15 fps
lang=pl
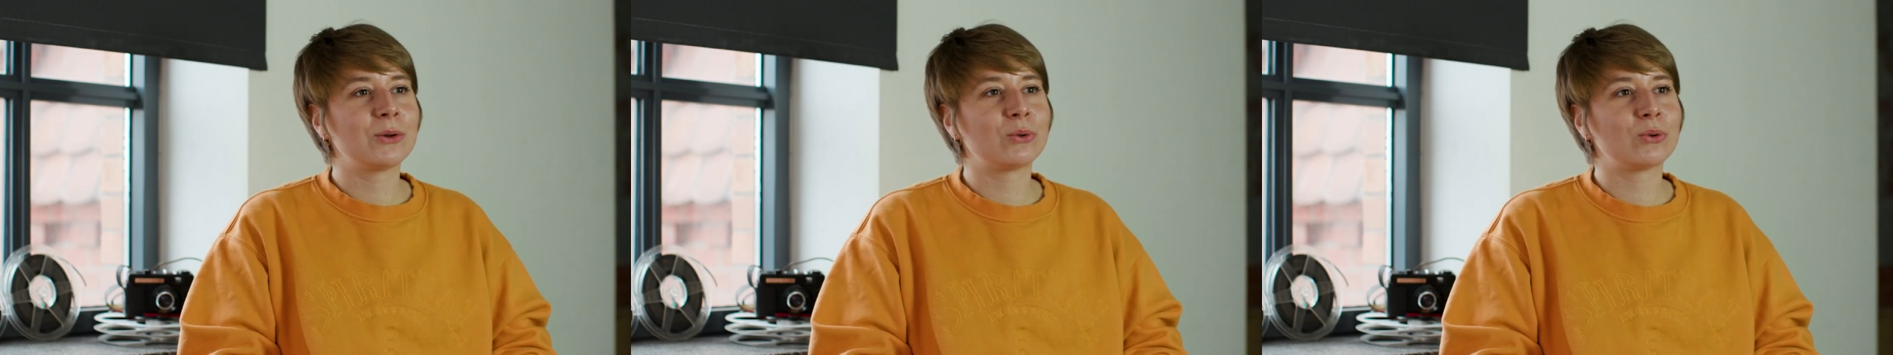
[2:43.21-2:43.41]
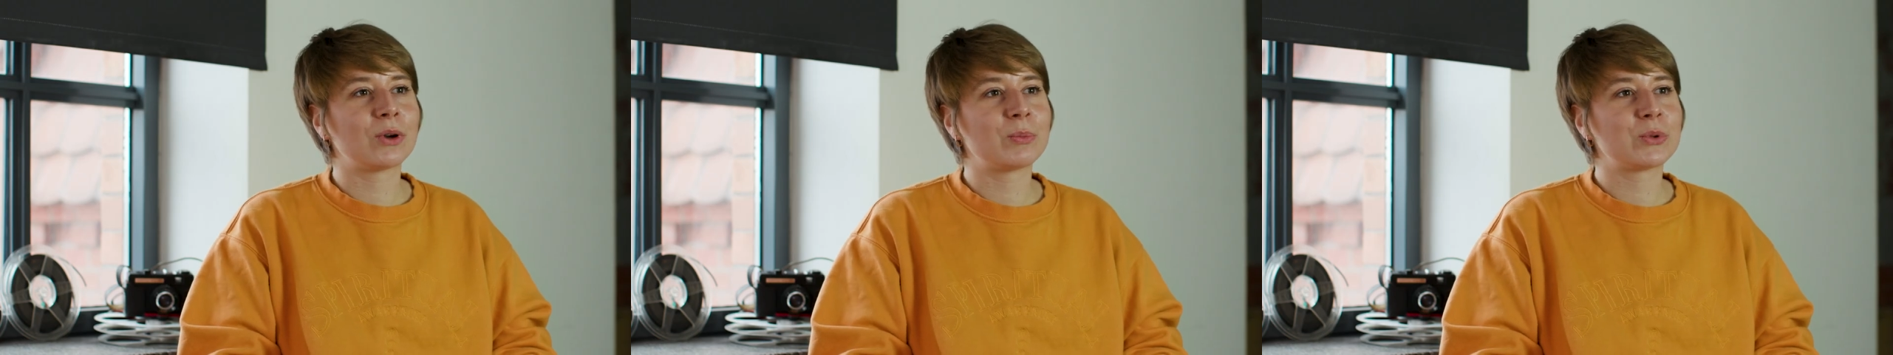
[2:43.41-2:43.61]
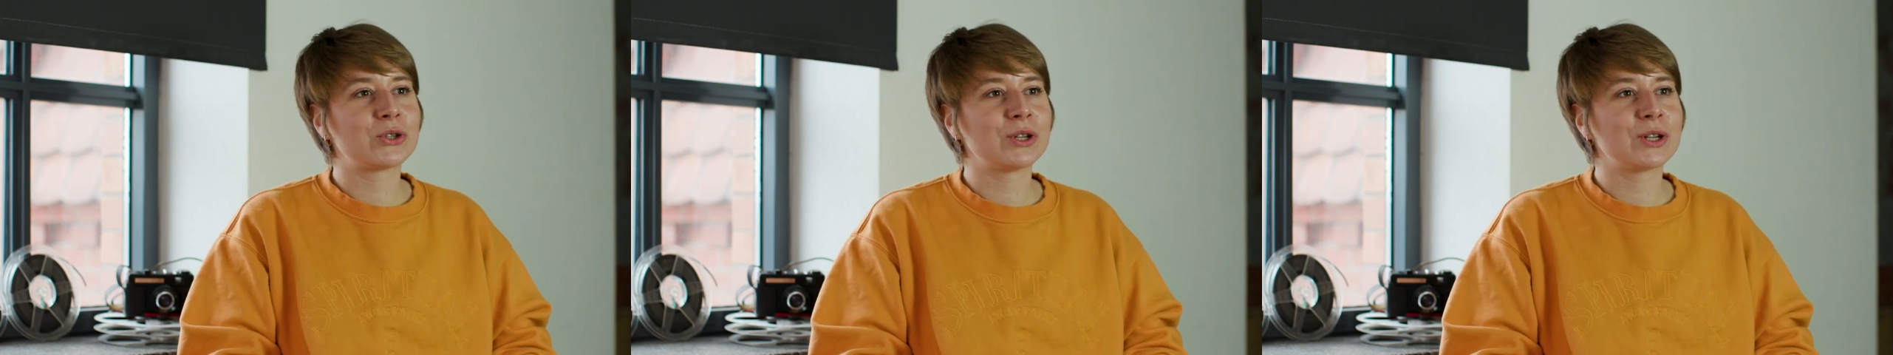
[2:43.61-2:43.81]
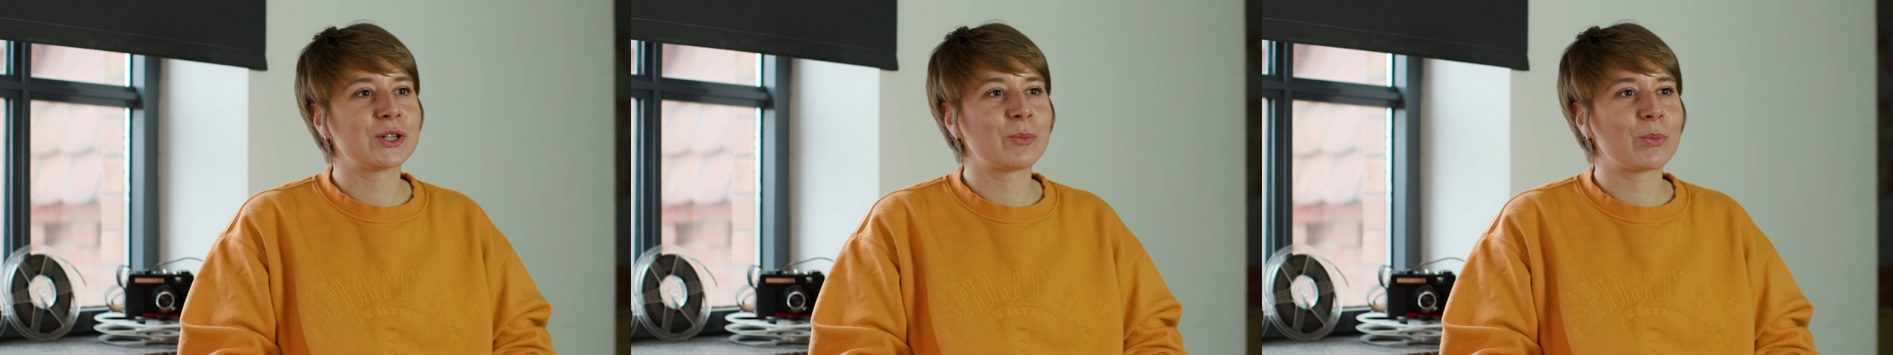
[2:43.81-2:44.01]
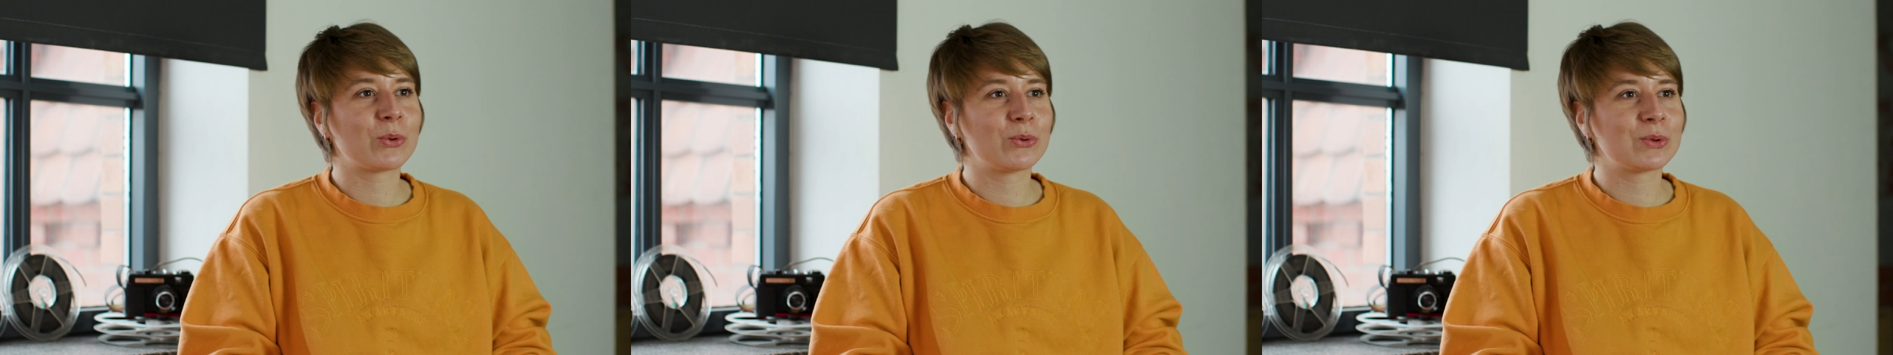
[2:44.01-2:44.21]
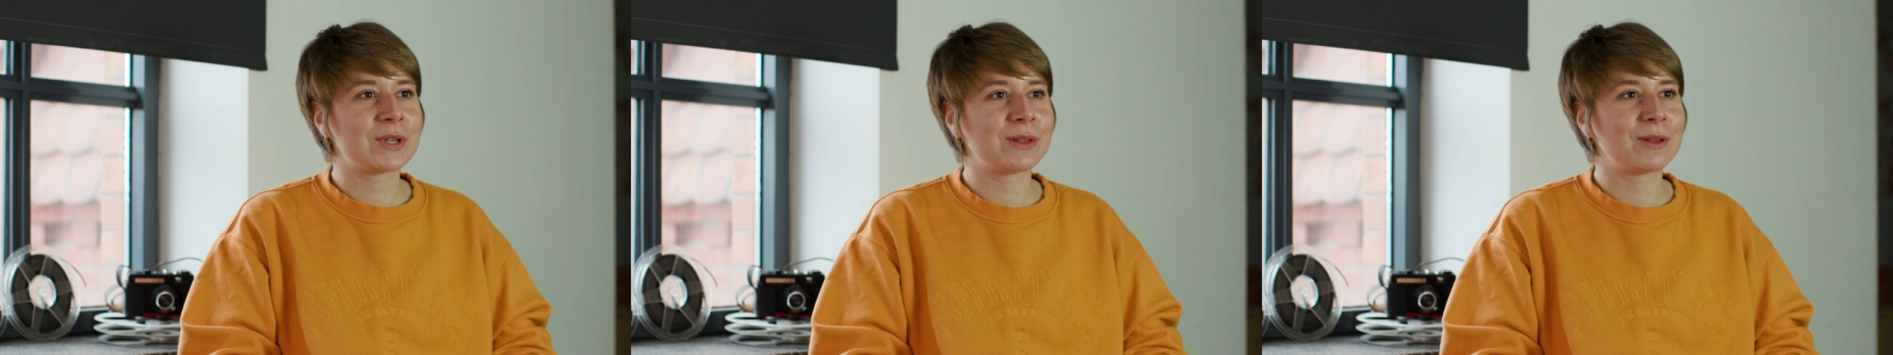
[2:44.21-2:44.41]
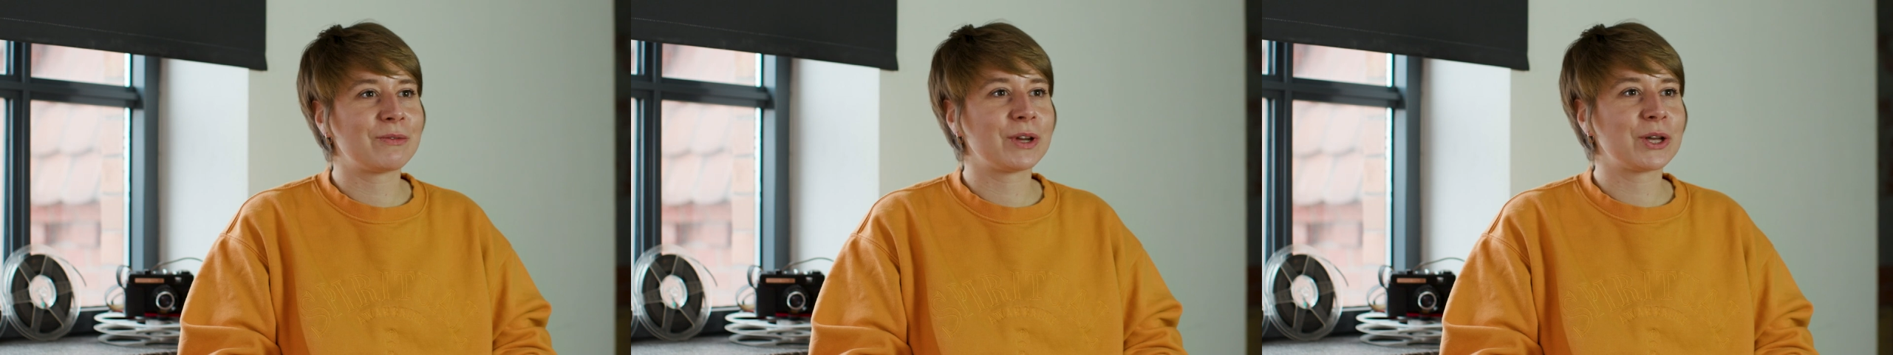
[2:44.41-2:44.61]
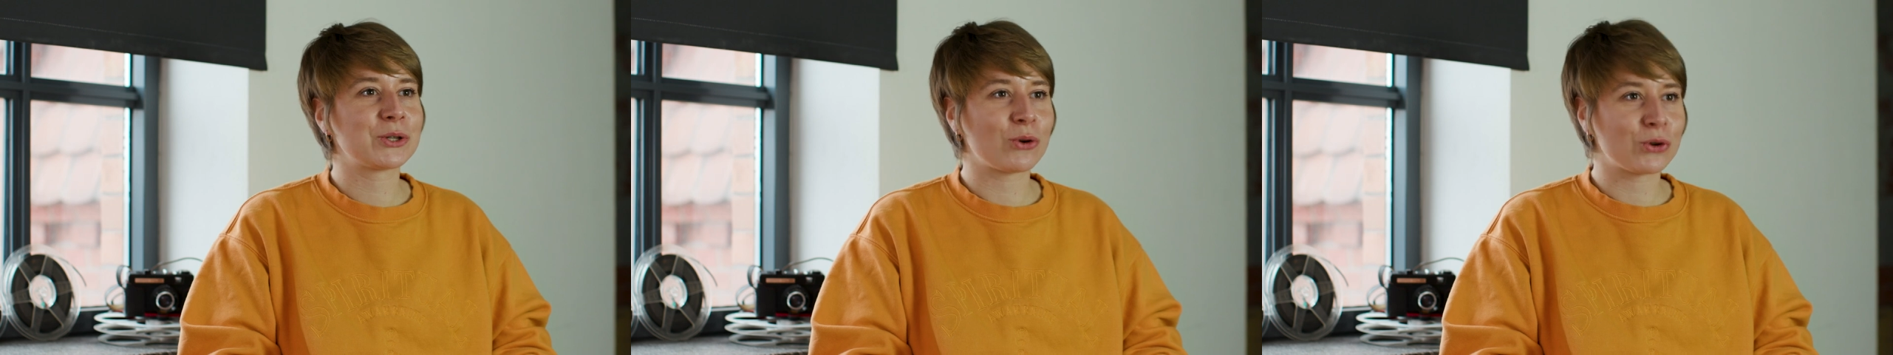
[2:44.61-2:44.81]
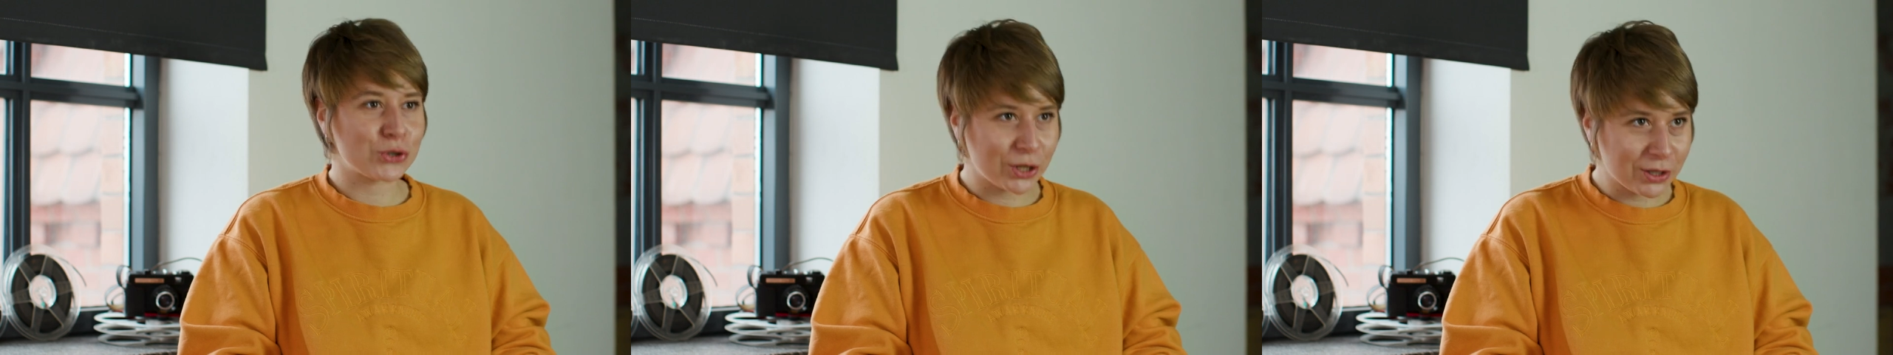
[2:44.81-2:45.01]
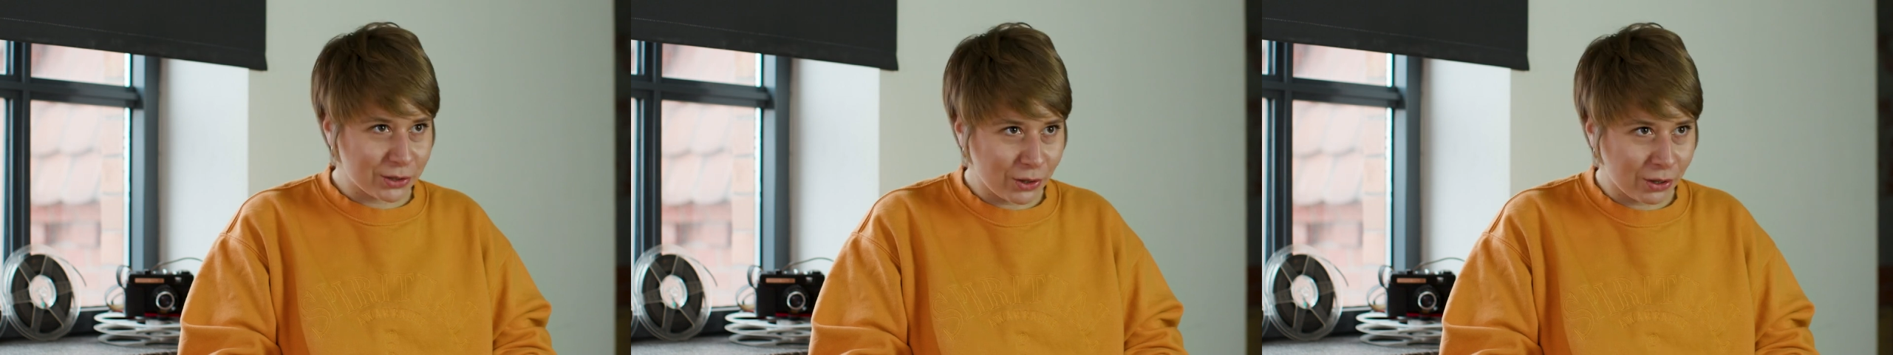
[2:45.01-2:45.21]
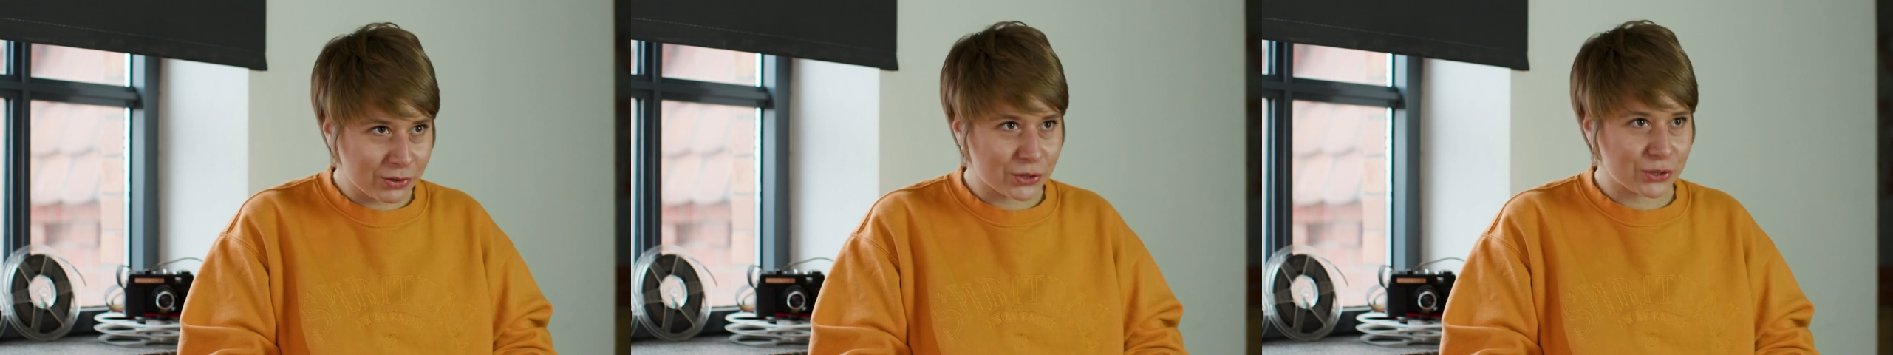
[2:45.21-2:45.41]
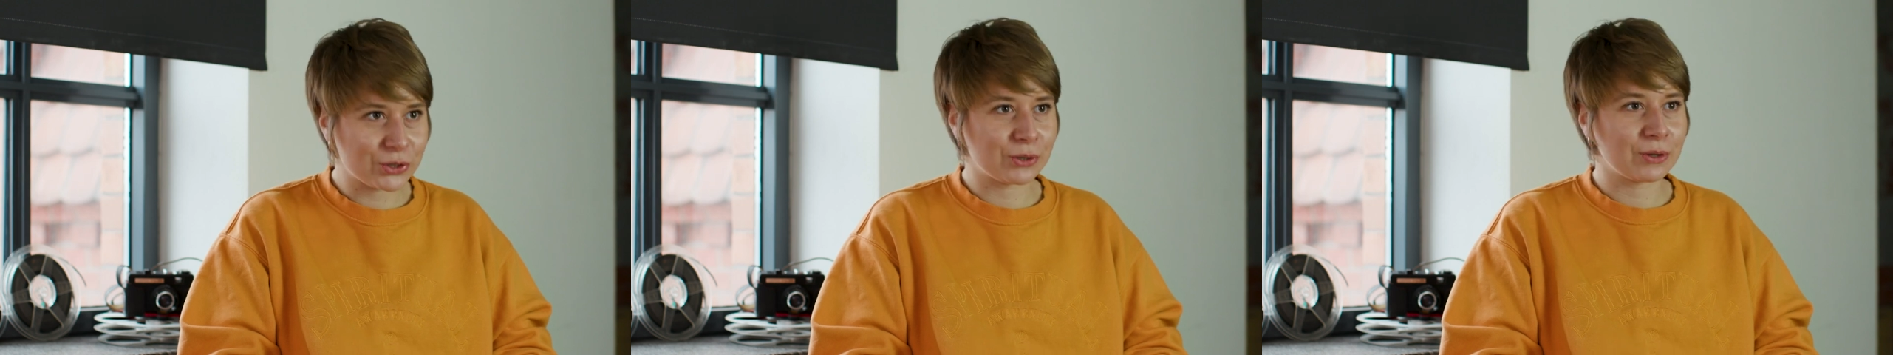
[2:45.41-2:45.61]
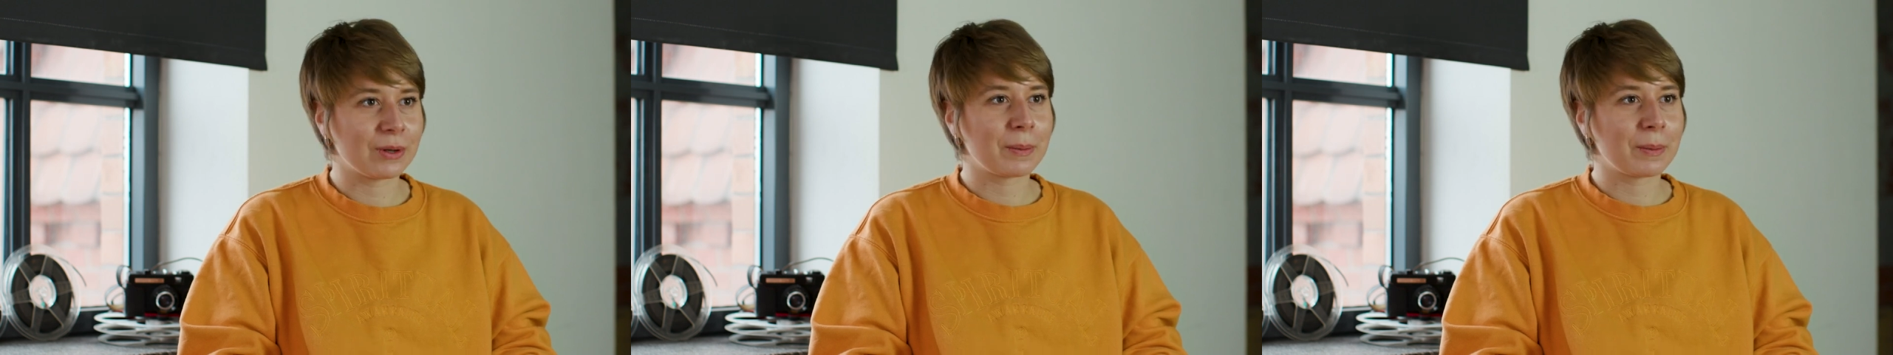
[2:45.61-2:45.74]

który przyniesie producentowi jakieś oszczędności.